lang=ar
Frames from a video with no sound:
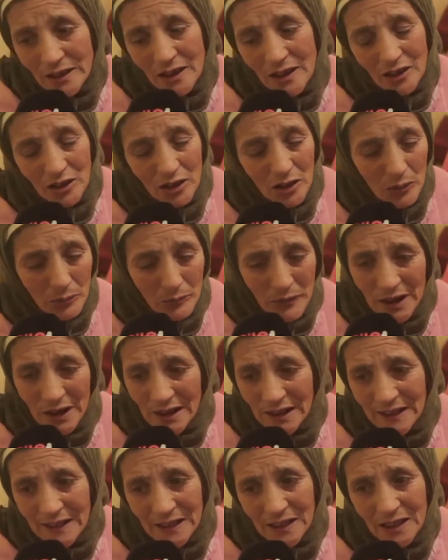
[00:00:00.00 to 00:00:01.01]
تنطلب من
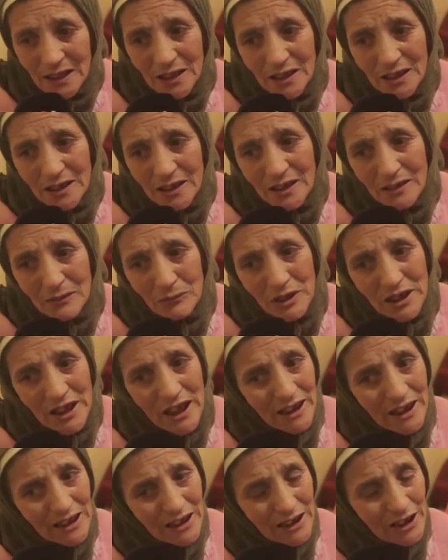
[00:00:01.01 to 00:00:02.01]
هاد السيد ما
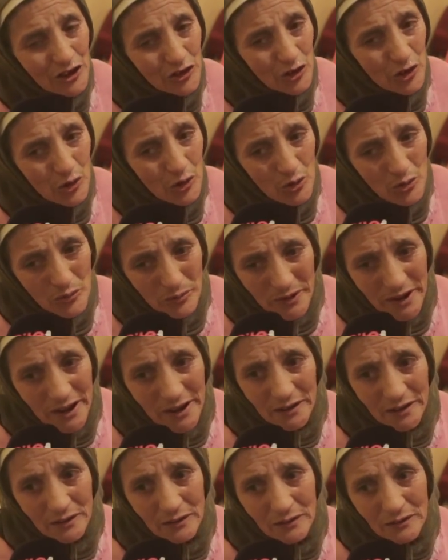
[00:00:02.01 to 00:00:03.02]
يادينيش انا
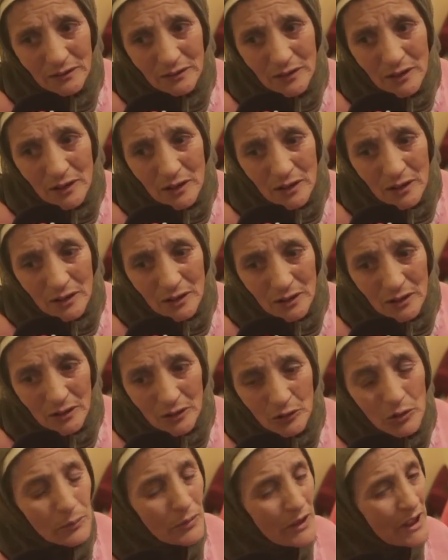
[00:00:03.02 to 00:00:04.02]
وبناتي
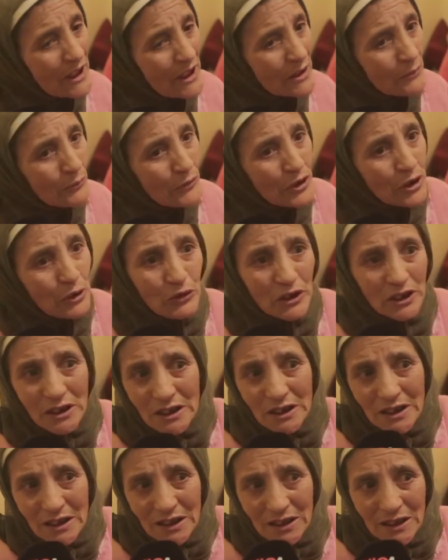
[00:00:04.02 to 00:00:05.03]
ويبعد مني
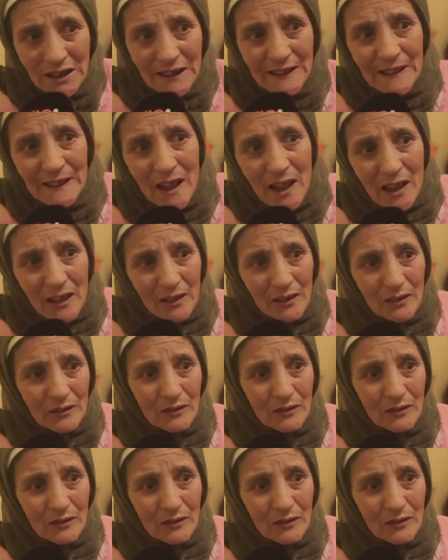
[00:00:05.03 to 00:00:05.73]
ويعطيني اتساع